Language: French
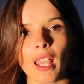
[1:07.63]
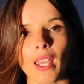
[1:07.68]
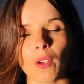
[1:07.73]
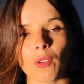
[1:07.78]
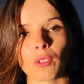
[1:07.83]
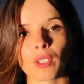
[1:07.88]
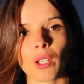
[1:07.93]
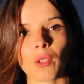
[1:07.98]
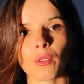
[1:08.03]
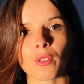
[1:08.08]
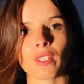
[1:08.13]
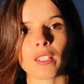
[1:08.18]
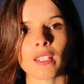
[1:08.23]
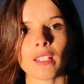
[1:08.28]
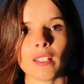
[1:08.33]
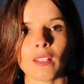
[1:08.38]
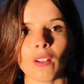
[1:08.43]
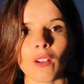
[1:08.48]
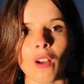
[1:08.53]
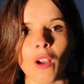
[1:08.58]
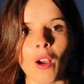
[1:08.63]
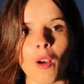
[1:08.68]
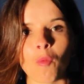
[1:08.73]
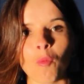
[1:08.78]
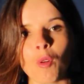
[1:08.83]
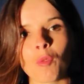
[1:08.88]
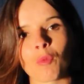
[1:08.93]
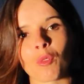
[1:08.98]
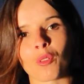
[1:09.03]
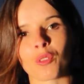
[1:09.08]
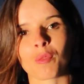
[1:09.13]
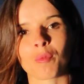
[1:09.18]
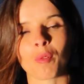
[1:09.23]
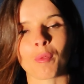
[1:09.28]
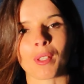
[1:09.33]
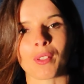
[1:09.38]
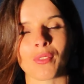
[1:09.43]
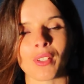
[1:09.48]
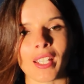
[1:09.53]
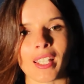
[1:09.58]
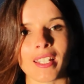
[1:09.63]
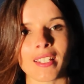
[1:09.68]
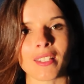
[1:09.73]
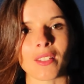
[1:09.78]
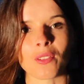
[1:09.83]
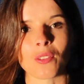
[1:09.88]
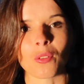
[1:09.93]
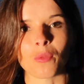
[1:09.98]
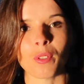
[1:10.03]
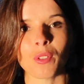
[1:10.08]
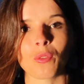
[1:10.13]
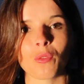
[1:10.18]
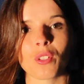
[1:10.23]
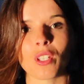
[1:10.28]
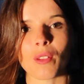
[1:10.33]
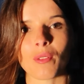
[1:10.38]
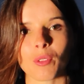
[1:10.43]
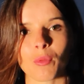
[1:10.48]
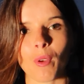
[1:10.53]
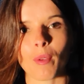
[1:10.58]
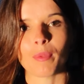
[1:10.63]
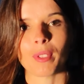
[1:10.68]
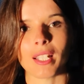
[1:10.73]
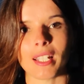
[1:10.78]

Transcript: Et on a aussi, euh, moi, mon lancement préféré, c'est celui du James Webb